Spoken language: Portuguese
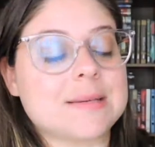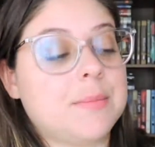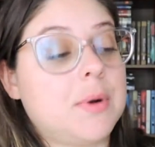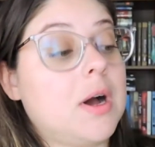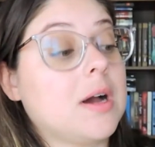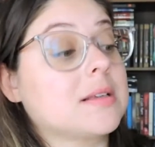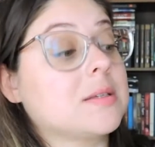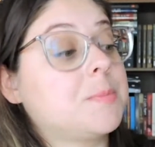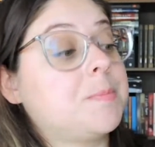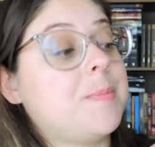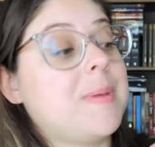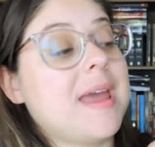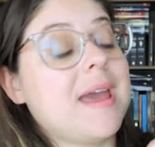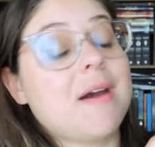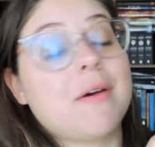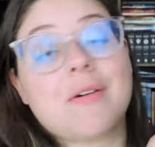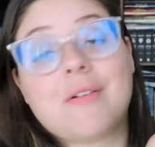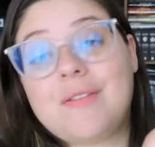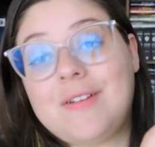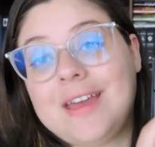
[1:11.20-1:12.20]
box
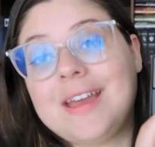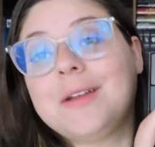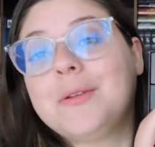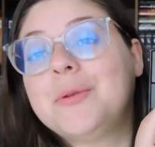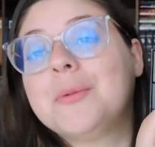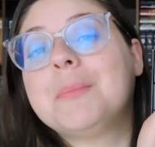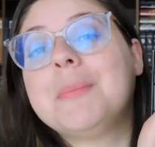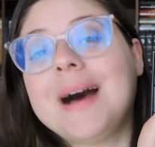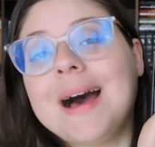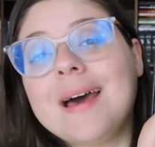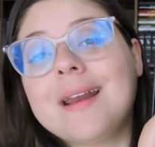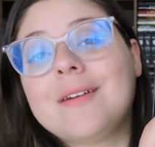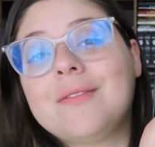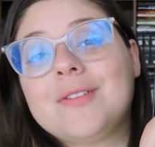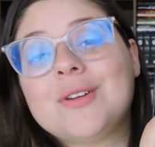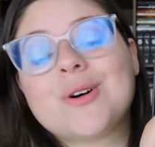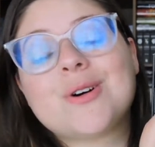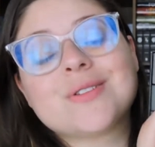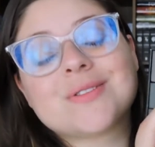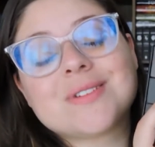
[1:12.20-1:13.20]
perfeito,
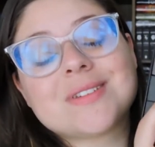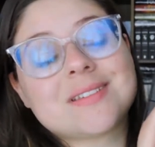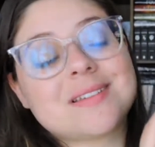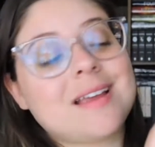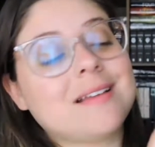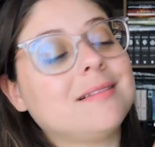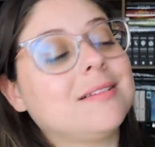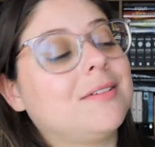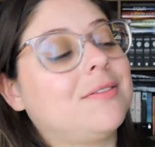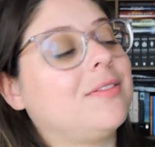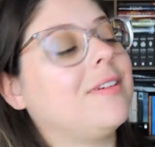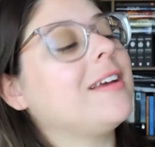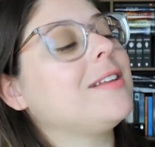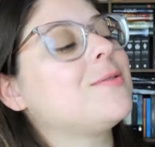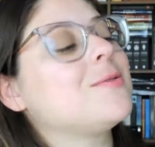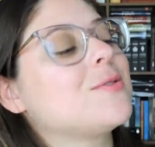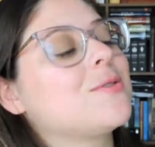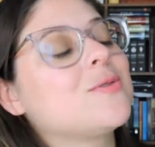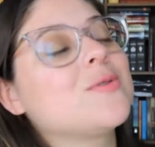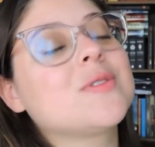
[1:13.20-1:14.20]
maravilhoso e sem
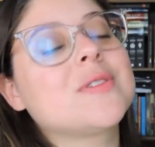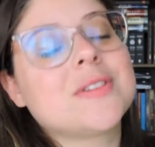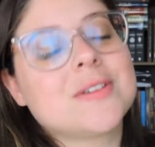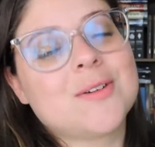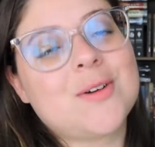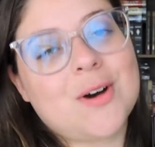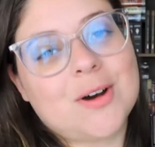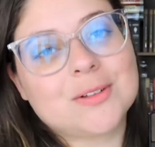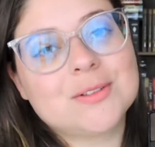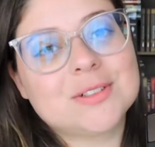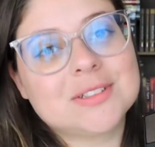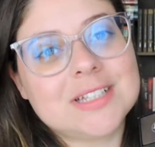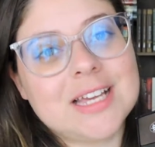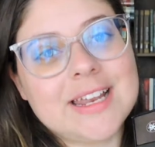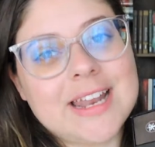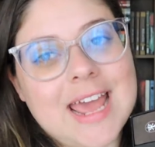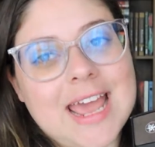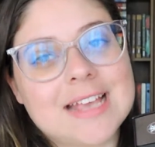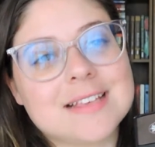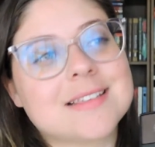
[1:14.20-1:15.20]
defeitos do Senhor dos
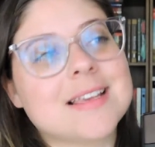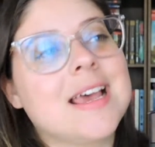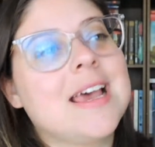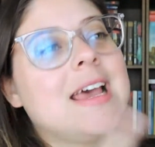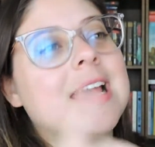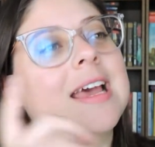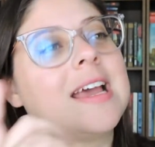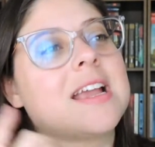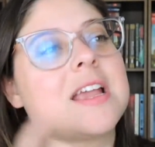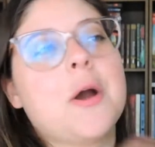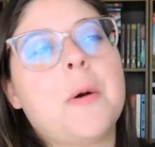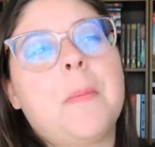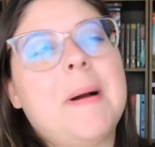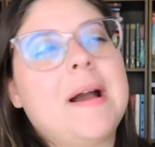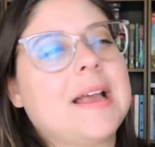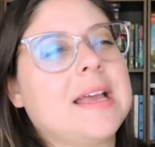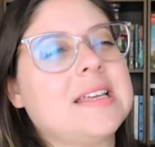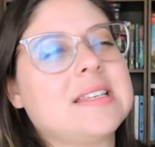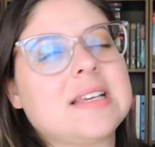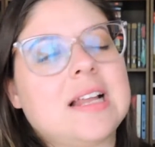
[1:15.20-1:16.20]
Anéis, que eu
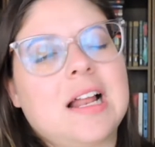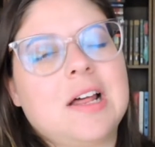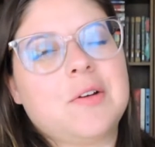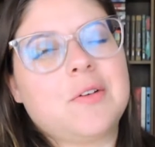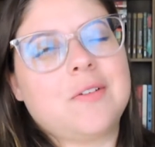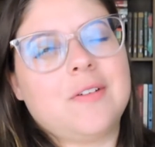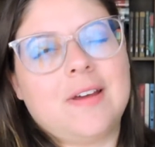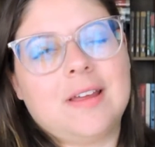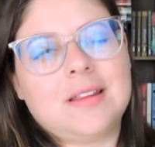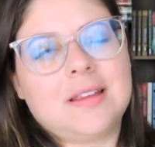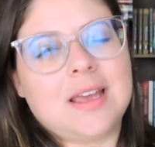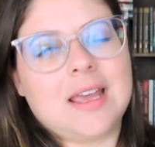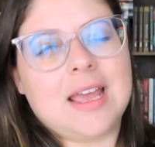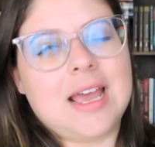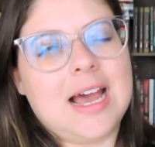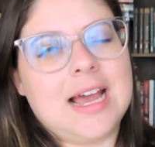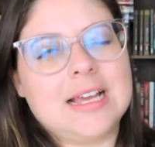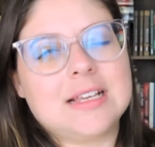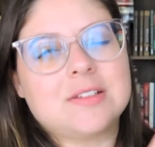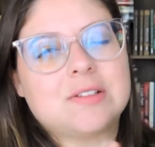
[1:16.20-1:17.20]
paguei, sei lá, 90
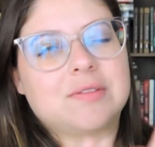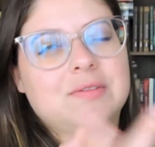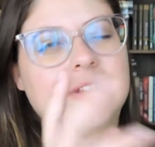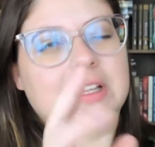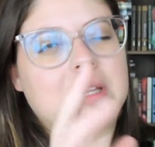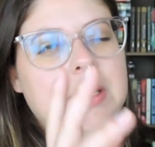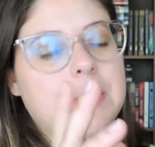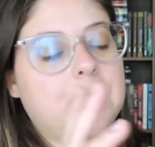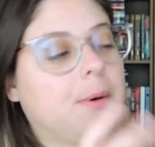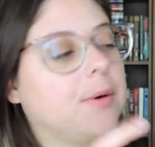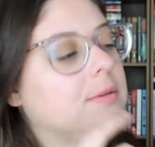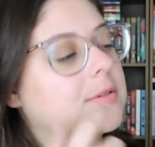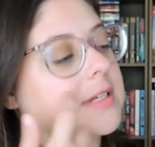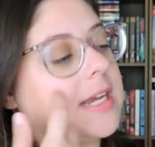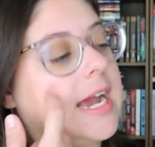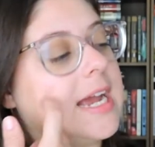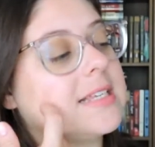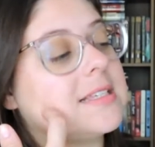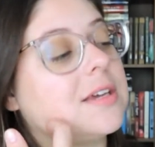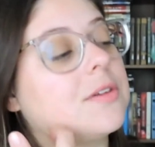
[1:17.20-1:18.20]
reais, 90 e poucos
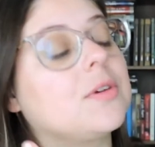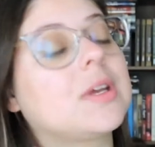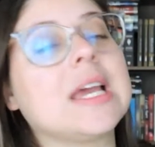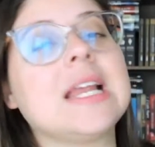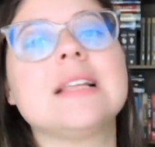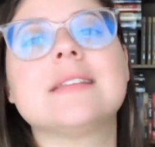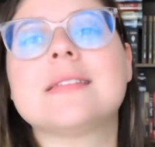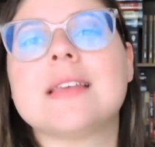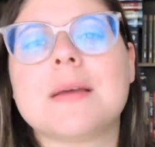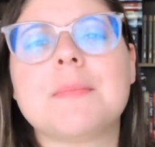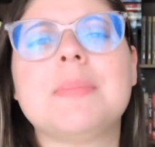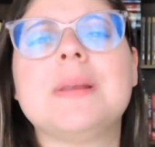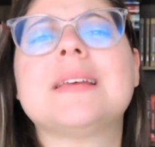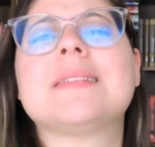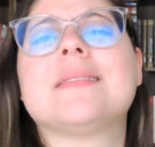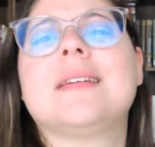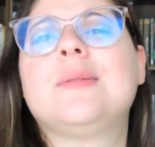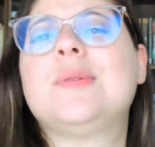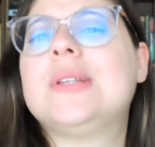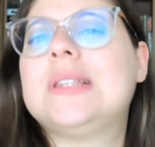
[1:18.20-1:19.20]
reais, sendo que ele sempre é
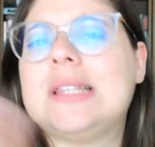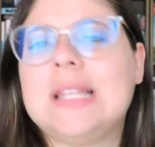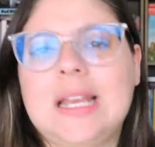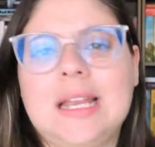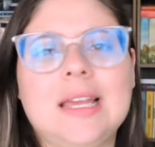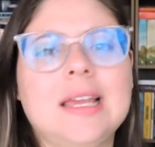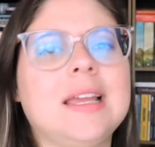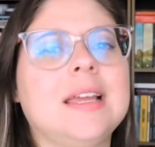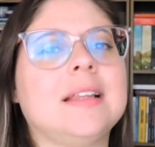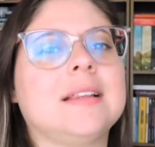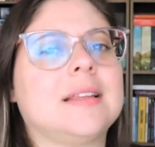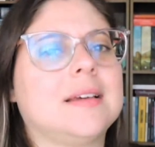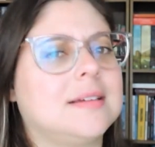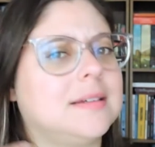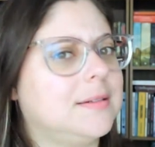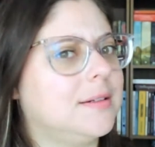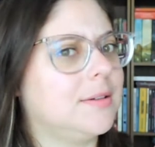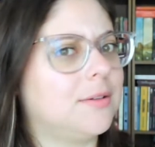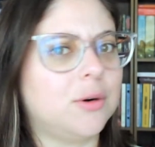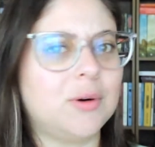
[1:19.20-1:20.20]

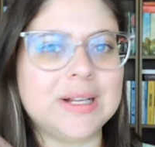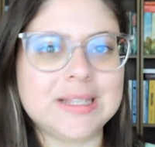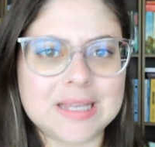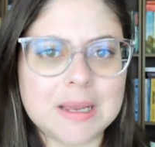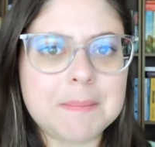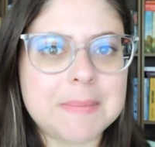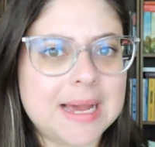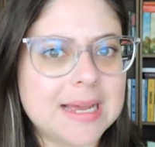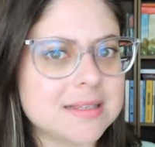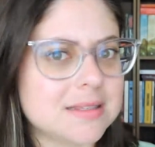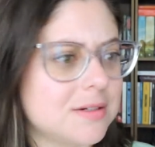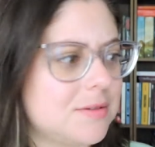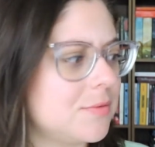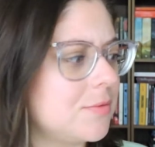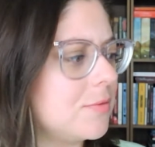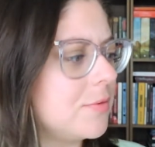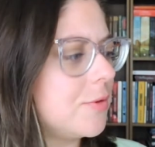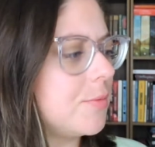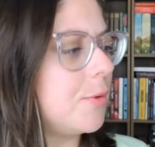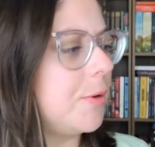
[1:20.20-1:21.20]
130 ou até mais em
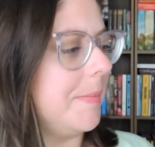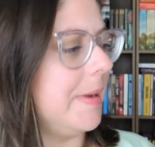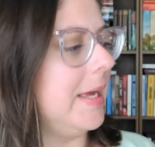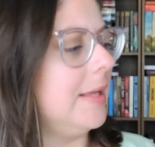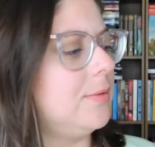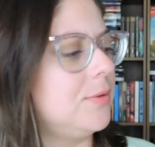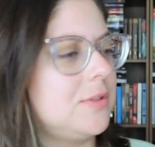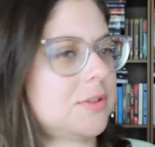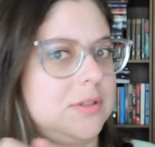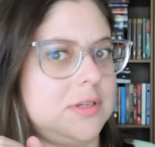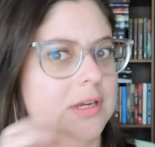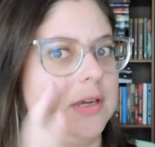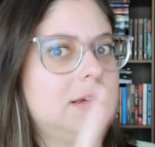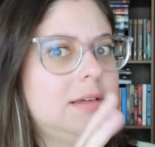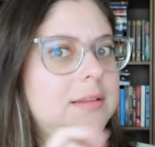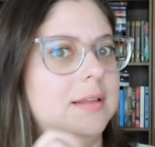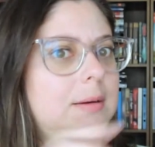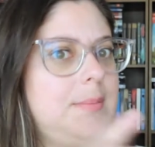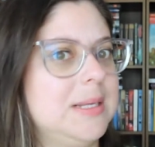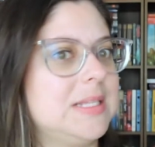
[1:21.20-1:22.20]
alguns momentos,
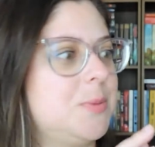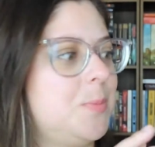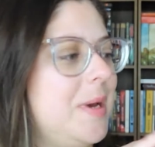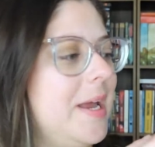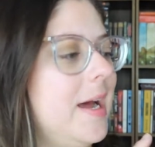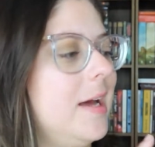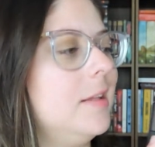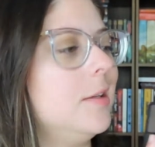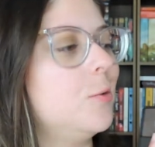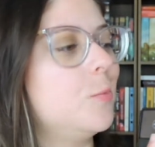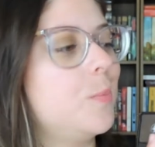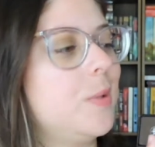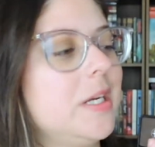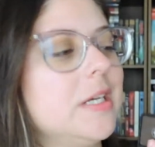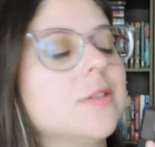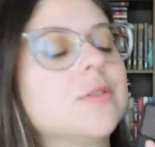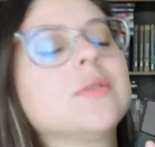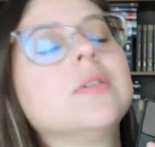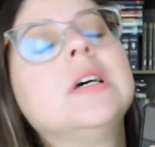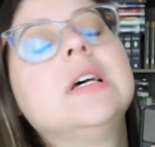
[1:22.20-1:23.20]
chega a dar uma disparada no
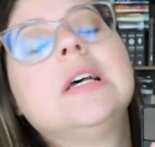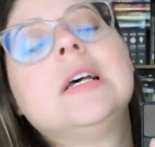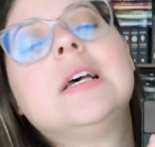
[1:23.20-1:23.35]
preço